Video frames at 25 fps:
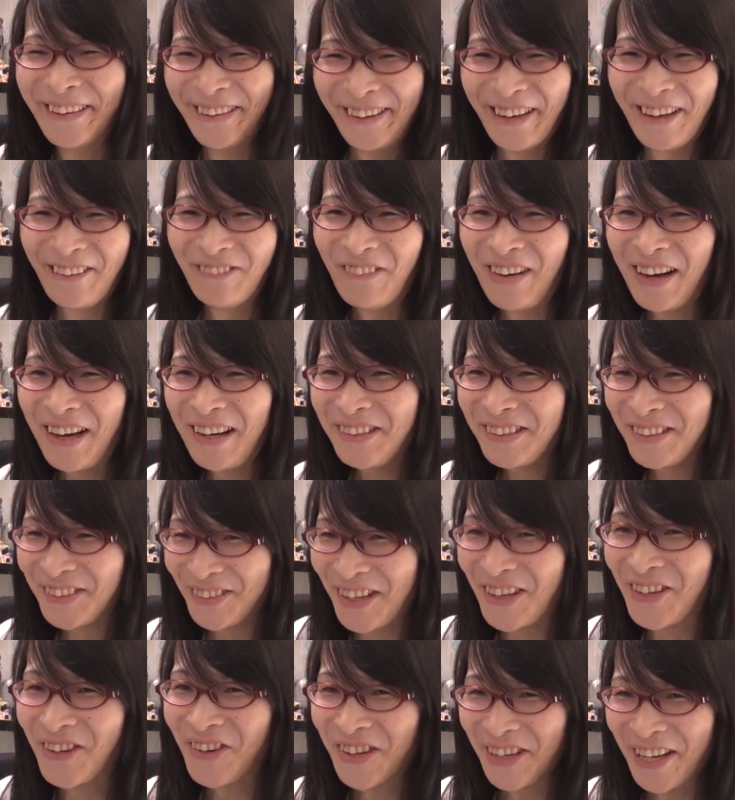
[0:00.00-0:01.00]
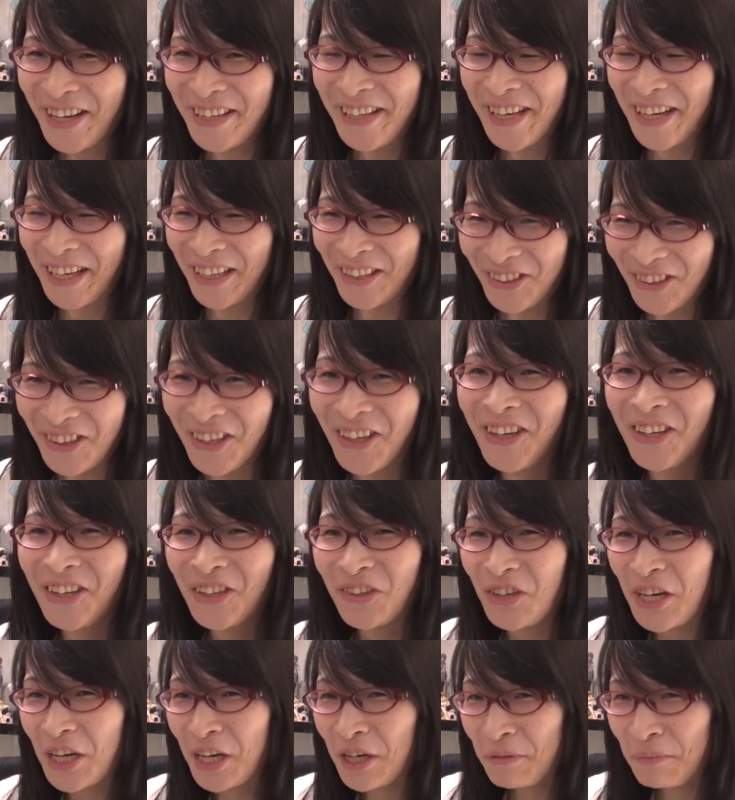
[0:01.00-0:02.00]
いやマウスは超えらんないけど
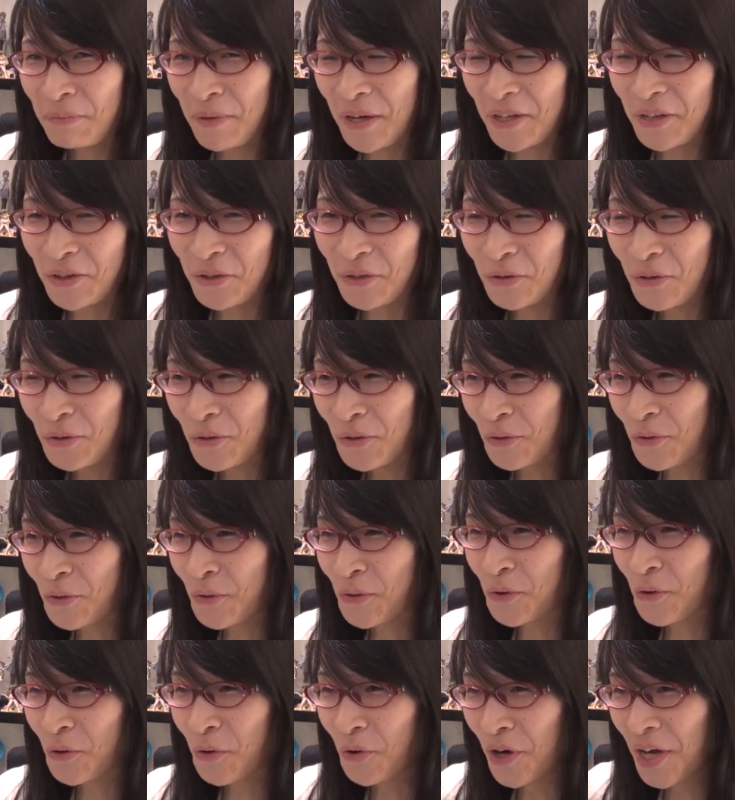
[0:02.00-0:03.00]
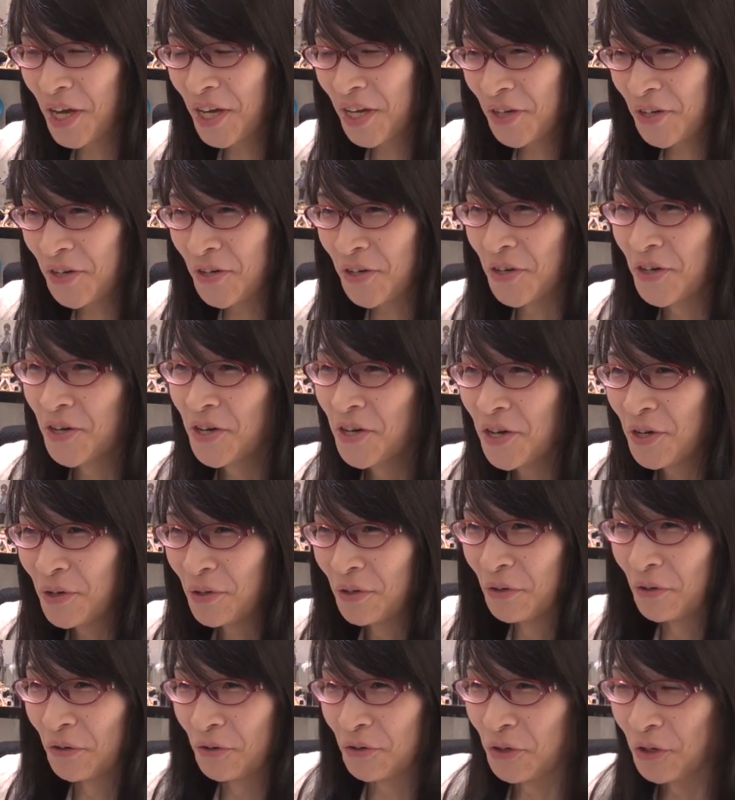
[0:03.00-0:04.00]
トラックパッドを超える
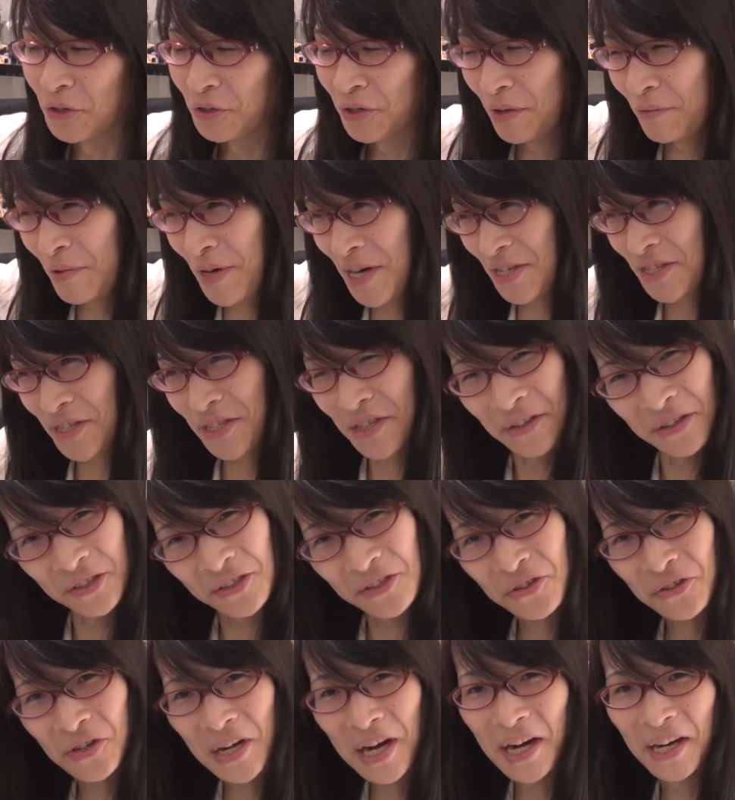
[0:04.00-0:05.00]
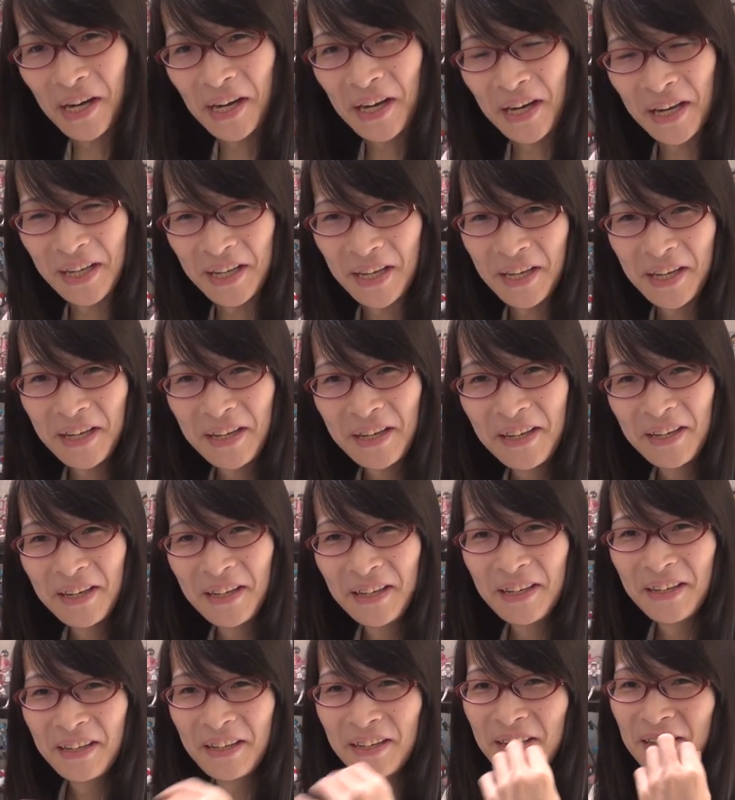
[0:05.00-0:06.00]
ノート用デバイスってちょっと考え
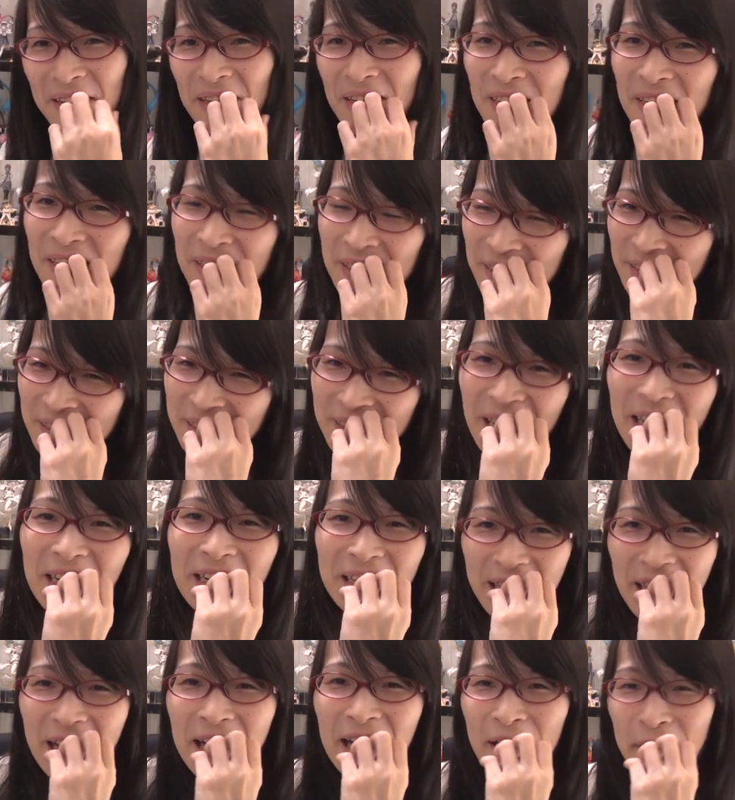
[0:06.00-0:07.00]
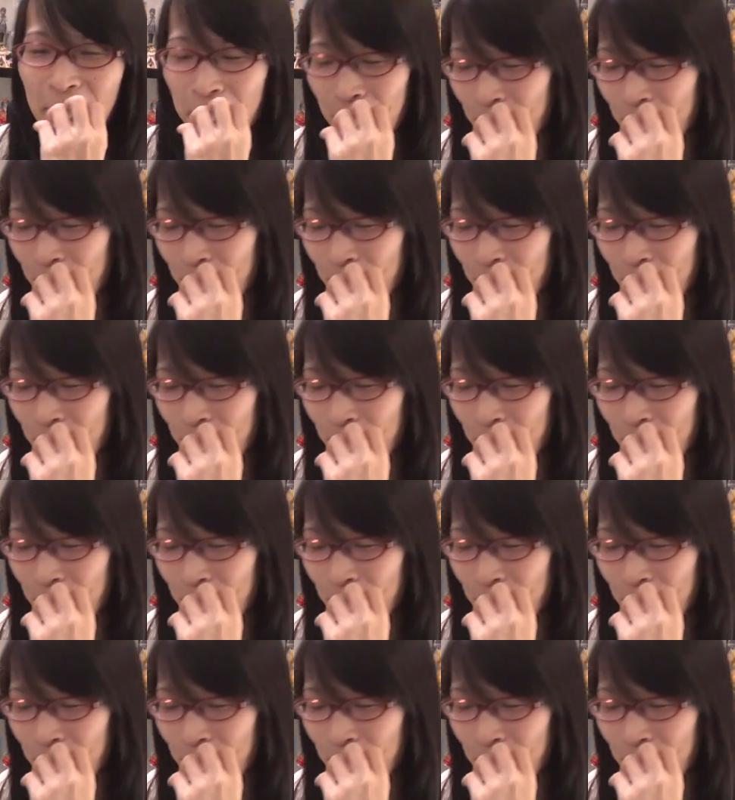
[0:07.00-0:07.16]
つらいかな